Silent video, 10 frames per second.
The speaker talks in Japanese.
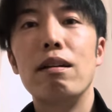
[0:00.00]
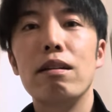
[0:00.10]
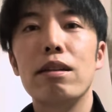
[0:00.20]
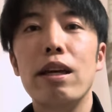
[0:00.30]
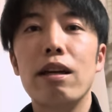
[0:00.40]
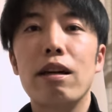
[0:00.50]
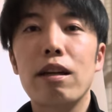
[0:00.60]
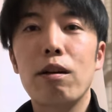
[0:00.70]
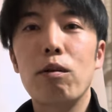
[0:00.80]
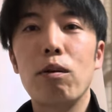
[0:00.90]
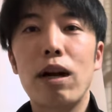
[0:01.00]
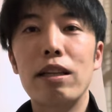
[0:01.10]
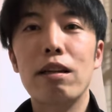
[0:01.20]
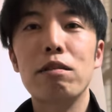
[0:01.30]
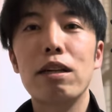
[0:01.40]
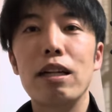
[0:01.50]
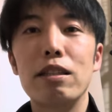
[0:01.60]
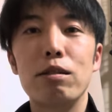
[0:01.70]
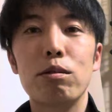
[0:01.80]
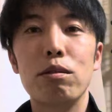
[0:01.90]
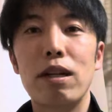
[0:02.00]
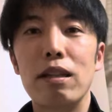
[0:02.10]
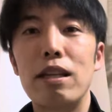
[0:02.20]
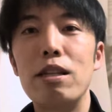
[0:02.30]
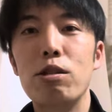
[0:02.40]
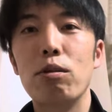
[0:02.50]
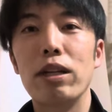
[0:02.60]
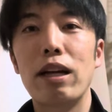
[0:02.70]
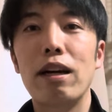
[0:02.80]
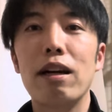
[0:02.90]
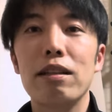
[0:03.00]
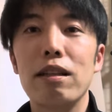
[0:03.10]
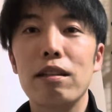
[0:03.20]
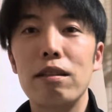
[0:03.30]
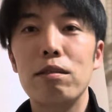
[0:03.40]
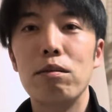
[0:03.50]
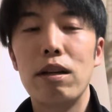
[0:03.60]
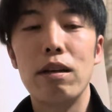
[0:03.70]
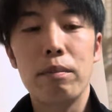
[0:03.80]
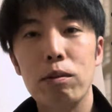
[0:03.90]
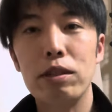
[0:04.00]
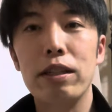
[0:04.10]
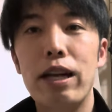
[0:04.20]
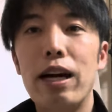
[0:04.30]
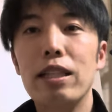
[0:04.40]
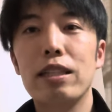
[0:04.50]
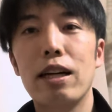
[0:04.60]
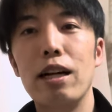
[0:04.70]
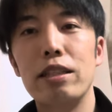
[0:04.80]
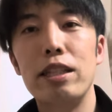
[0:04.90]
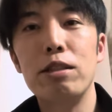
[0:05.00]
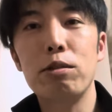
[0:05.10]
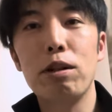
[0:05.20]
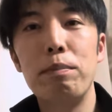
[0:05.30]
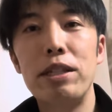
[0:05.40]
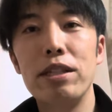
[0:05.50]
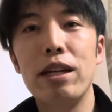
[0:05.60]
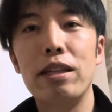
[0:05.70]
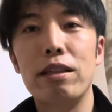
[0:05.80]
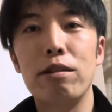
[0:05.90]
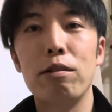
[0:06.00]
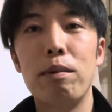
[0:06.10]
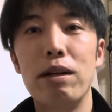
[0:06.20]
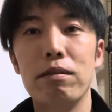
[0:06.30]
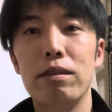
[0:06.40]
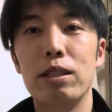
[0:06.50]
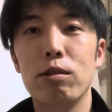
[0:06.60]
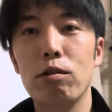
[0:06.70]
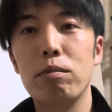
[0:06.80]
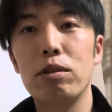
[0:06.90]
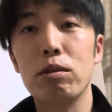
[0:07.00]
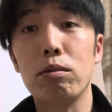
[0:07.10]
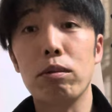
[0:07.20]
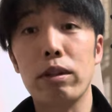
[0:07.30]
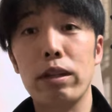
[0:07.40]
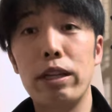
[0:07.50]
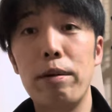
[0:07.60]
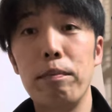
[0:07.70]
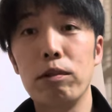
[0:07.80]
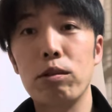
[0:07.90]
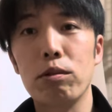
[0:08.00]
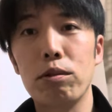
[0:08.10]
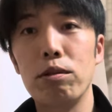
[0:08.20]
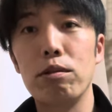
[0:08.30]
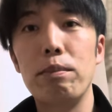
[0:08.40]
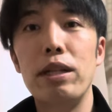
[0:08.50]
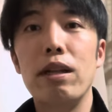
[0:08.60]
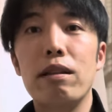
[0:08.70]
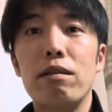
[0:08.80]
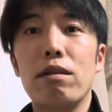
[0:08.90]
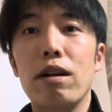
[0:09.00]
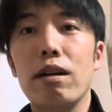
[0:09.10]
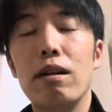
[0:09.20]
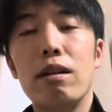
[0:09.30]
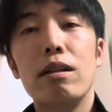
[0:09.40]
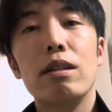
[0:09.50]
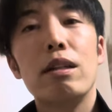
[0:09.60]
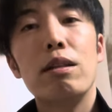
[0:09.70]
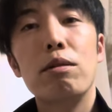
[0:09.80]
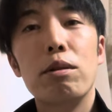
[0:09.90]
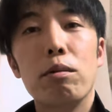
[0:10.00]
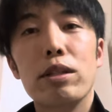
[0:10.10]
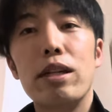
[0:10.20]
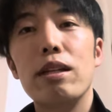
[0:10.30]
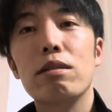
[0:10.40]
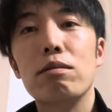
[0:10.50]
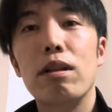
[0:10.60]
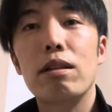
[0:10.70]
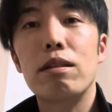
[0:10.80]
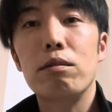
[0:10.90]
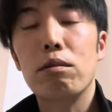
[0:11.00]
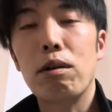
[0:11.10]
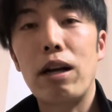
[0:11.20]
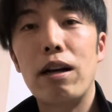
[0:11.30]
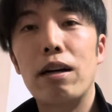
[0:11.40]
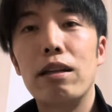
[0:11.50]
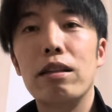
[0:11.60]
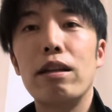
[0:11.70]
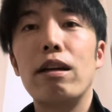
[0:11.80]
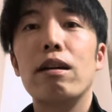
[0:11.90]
弦が結構硬く感じるというか、テンションが高かったんですよね。こっちは長さが、全長が短いっていうのもあるんで、その分ちょっと弦もちょっと緩めになってるから、より抑えやすくなってるのかななんて